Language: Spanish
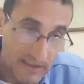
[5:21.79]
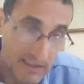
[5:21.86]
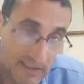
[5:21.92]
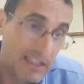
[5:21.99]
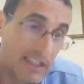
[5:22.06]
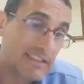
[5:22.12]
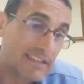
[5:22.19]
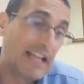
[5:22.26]

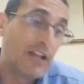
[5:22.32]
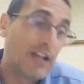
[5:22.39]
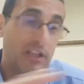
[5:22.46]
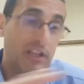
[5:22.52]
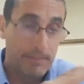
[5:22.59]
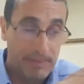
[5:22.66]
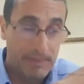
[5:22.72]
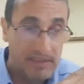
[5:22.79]
Está lo que
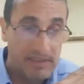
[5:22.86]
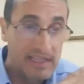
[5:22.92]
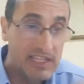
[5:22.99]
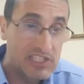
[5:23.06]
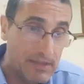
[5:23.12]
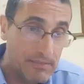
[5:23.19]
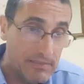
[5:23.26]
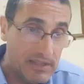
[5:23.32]
depende de
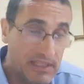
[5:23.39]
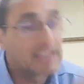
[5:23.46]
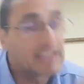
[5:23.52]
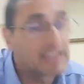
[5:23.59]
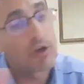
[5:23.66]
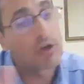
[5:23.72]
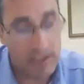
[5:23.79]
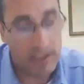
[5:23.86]
Hashem y está lo
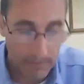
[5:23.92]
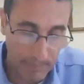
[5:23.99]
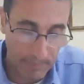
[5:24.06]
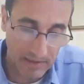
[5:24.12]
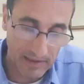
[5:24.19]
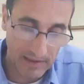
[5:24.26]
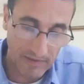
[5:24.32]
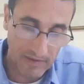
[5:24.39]
que
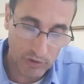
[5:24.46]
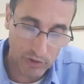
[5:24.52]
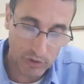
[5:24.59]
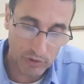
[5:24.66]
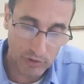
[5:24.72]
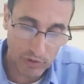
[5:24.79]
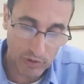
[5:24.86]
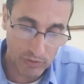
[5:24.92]
depende de
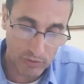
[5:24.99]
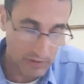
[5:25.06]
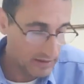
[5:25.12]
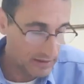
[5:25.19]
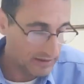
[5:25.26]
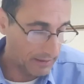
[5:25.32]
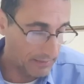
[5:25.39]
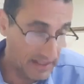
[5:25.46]
nosotros.
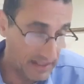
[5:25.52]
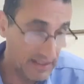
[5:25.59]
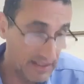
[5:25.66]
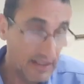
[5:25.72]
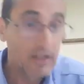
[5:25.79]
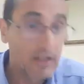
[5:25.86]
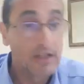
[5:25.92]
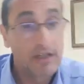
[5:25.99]
¿Está bien?
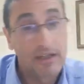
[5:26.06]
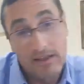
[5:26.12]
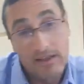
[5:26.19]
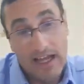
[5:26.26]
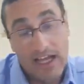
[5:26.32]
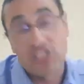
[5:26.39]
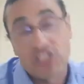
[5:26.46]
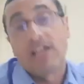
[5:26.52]

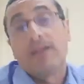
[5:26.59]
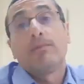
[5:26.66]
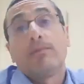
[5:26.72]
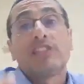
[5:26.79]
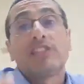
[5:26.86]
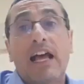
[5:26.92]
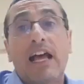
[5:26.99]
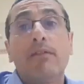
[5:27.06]
Hashem nos
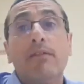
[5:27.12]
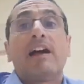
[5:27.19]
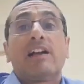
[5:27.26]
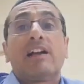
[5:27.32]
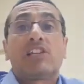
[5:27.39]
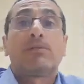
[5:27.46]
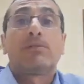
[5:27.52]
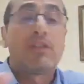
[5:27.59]
salva,
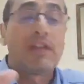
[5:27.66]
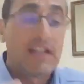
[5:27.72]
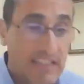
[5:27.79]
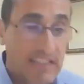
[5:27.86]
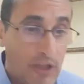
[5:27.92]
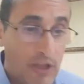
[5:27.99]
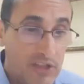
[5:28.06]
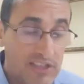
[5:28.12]
Hashem nos da el Estado
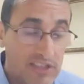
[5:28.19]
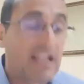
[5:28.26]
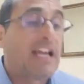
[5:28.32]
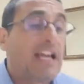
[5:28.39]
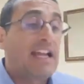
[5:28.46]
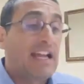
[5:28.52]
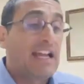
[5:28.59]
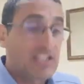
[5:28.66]
de Israel,
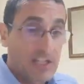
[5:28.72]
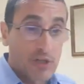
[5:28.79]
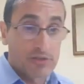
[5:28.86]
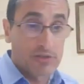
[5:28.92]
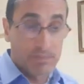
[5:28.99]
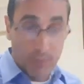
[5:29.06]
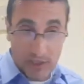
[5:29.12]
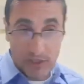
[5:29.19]
Hashem nos
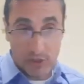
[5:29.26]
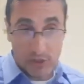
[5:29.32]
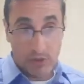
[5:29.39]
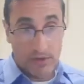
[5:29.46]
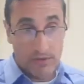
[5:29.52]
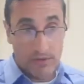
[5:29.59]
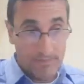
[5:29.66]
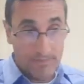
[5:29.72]
pone todo.
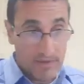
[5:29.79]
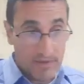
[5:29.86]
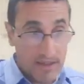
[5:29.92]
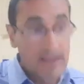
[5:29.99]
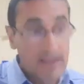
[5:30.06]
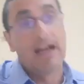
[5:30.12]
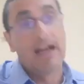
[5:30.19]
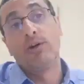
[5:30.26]

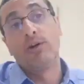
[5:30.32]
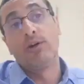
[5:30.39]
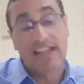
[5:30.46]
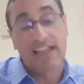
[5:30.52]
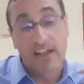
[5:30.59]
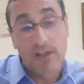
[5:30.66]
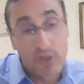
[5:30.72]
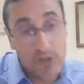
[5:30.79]
Ahora está en
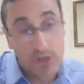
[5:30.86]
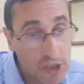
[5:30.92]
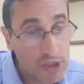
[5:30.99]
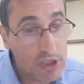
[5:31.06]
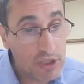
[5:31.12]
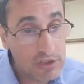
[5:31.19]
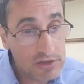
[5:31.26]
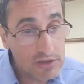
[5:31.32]

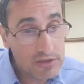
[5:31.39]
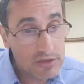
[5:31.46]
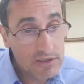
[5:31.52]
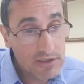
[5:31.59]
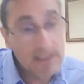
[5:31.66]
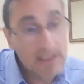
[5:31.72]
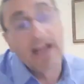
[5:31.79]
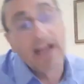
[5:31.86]
nosotros
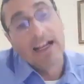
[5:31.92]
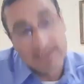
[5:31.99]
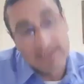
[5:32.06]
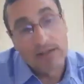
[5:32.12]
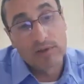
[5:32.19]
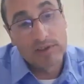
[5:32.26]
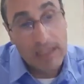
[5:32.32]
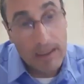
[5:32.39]
hacer
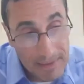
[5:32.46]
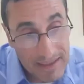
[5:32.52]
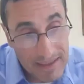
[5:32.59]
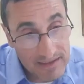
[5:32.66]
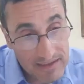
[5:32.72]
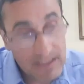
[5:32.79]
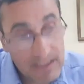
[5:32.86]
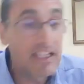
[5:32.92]
nuestra
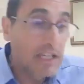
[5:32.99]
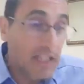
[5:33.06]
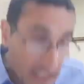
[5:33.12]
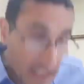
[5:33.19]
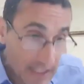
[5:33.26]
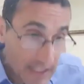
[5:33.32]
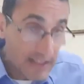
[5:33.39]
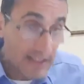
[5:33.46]
parte y
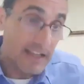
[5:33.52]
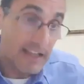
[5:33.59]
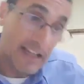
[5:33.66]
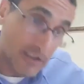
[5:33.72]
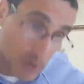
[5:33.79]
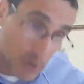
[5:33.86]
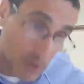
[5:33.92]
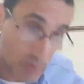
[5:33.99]
ir en
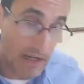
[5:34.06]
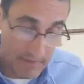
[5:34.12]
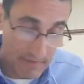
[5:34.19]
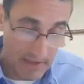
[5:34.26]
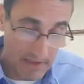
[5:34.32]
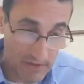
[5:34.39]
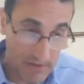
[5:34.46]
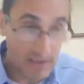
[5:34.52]
sus
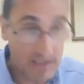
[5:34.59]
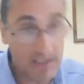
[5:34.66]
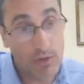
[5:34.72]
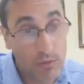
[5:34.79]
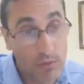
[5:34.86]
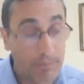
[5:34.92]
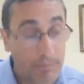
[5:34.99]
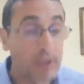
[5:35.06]
caminos. Y
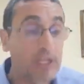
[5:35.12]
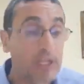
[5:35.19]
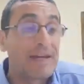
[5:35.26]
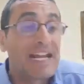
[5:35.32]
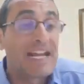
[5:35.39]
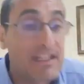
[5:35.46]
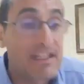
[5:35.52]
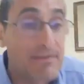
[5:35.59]
porque ¿para
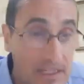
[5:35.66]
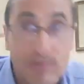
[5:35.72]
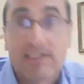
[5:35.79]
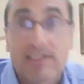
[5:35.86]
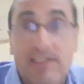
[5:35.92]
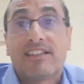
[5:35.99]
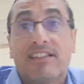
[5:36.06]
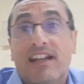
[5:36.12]
qué vinimos a
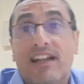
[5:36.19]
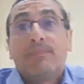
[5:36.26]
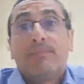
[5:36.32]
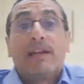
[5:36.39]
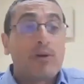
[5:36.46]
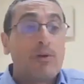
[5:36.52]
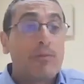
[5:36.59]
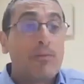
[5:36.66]
Israel? Para
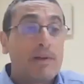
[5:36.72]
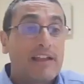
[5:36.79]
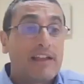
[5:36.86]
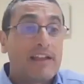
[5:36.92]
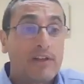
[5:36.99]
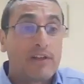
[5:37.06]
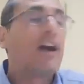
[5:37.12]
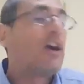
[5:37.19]
cumplir la
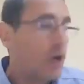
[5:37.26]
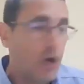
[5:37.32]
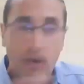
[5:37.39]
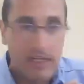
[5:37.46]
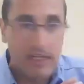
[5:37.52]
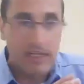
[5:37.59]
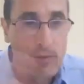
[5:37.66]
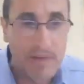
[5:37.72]
Torah. Obvio
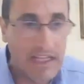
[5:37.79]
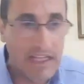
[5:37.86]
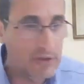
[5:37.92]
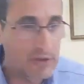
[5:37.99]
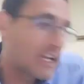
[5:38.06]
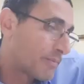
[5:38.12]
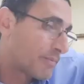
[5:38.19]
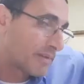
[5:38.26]
que cumplir la Torah hay
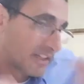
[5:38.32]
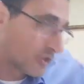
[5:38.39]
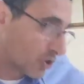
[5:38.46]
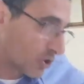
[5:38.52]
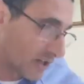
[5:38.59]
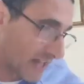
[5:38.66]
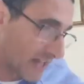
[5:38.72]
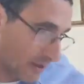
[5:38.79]
que cumplirla en todos
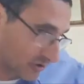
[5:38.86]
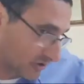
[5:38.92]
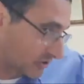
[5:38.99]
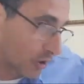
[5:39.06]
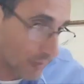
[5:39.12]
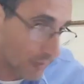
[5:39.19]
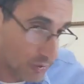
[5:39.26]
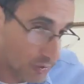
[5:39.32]
lados, en todo el
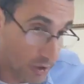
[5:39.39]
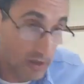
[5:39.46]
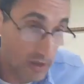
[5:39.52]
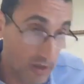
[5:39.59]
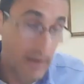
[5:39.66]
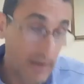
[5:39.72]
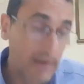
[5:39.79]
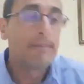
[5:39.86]
mundo.
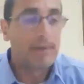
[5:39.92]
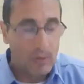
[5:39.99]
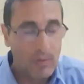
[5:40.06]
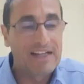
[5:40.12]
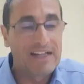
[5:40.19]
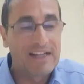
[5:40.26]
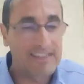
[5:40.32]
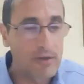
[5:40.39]
Pero ¿cuál
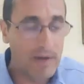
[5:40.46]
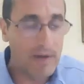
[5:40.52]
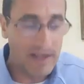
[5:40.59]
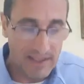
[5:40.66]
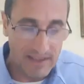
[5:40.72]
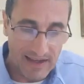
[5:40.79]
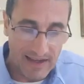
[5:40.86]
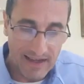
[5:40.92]
es el lugar
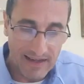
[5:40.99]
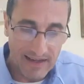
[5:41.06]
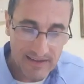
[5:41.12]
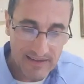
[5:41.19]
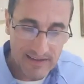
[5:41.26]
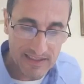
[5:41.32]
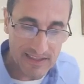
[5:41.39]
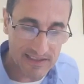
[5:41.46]
ideal?
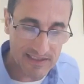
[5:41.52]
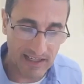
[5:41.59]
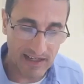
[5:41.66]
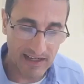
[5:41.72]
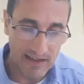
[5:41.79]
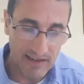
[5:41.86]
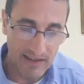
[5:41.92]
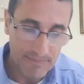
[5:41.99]

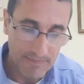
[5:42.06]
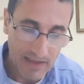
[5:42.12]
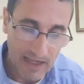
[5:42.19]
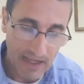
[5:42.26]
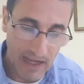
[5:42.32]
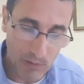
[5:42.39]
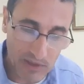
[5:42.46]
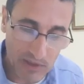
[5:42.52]
Israel.
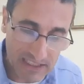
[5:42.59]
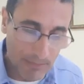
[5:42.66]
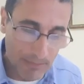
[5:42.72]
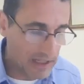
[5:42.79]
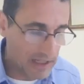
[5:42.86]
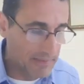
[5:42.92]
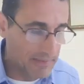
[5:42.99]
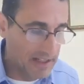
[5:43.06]
Aunque estamos
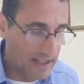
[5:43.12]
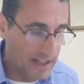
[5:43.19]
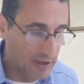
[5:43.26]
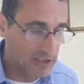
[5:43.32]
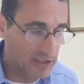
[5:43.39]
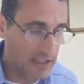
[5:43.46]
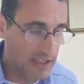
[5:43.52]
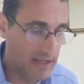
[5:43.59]
caminando,
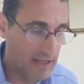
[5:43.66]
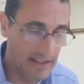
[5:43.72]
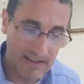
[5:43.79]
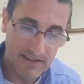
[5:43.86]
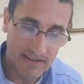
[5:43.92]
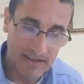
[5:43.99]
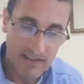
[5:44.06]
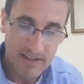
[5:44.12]
¿está bien?
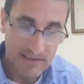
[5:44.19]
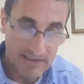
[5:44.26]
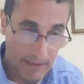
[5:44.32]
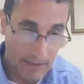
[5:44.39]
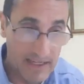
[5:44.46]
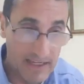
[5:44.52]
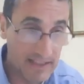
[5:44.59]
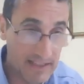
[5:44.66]
¿Está
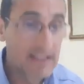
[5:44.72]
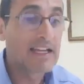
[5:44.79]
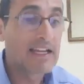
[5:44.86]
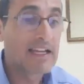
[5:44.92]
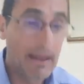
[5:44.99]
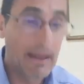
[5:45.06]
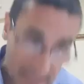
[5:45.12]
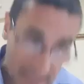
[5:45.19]
bien?
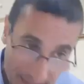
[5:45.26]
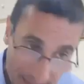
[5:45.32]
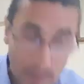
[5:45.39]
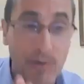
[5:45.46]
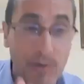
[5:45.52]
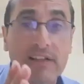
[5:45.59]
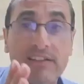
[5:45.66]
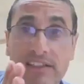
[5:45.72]
Caminamos por
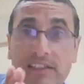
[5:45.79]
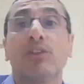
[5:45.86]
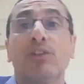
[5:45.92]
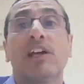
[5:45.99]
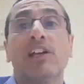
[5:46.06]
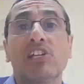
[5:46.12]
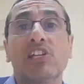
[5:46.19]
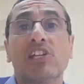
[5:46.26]
el sendero de
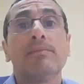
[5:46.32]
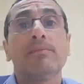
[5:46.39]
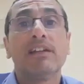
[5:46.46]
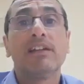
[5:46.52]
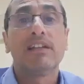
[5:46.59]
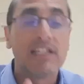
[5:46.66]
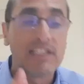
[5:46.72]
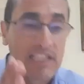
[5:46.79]
Hashem
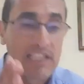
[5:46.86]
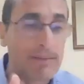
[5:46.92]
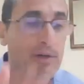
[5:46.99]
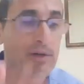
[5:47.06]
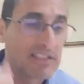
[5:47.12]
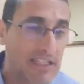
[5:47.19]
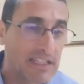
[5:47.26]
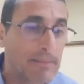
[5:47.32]
y tenemos que
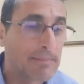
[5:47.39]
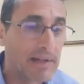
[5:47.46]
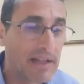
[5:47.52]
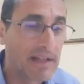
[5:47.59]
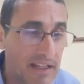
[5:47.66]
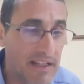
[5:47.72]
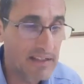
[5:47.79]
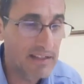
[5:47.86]
siempre
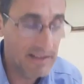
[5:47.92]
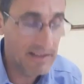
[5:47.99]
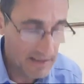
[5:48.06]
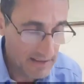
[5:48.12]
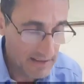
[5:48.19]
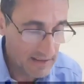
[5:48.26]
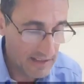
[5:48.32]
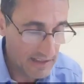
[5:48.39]
ir
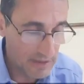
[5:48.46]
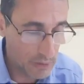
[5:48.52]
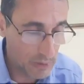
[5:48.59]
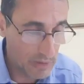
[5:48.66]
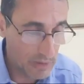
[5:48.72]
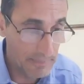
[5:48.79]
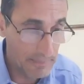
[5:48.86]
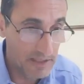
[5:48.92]
en sus
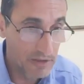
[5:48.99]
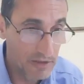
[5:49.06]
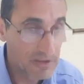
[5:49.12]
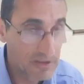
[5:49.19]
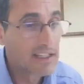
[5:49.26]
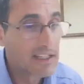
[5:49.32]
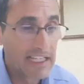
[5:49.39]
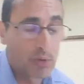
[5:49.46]
caminos.
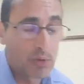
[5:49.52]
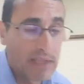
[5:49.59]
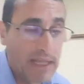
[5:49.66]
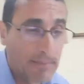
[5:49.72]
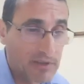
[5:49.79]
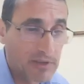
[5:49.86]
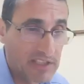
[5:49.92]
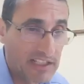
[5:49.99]
¿Qué
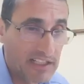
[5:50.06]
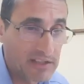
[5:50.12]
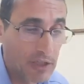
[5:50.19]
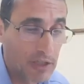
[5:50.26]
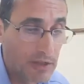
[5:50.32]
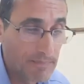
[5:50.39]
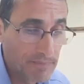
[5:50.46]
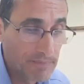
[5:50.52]
estudiamos en
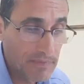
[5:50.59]
esto?